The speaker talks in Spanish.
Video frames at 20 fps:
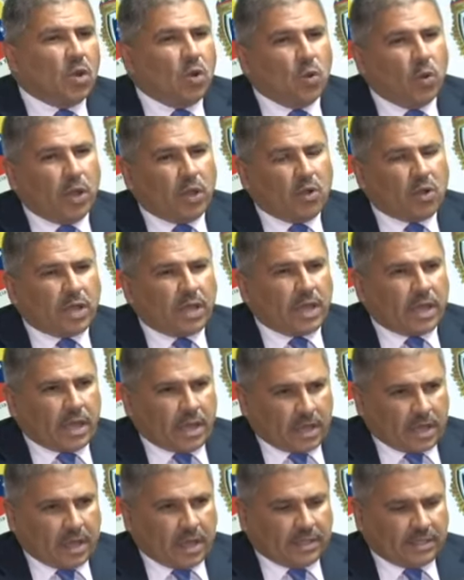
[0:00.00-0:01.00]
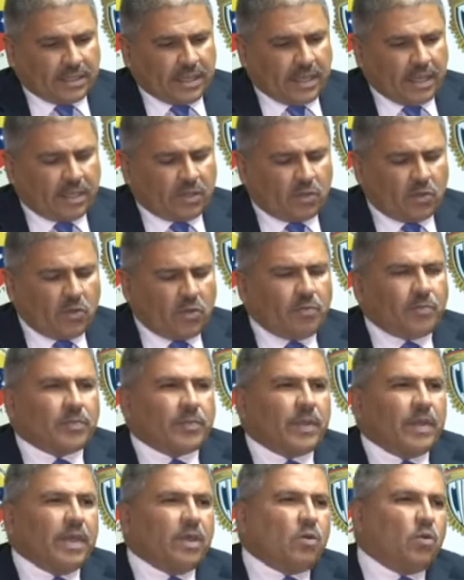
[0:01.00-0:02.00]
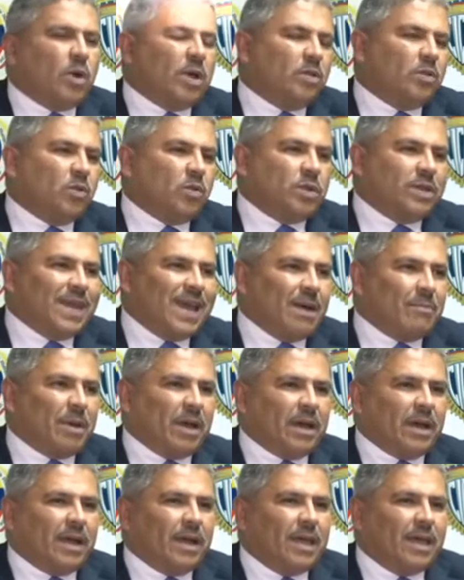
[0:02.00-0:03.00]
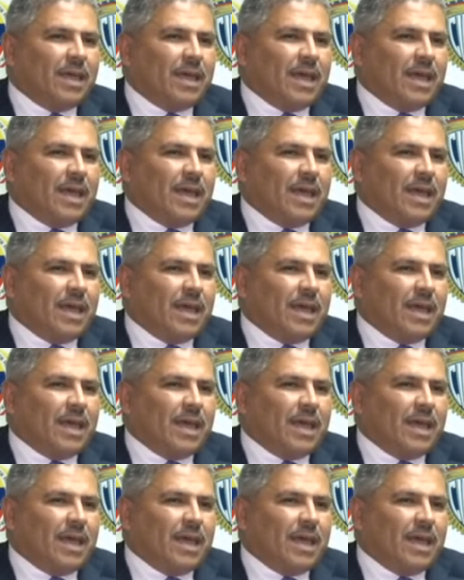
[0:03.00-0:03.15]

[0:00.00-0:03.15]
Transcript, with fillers: Luego que hace esto es cuando llama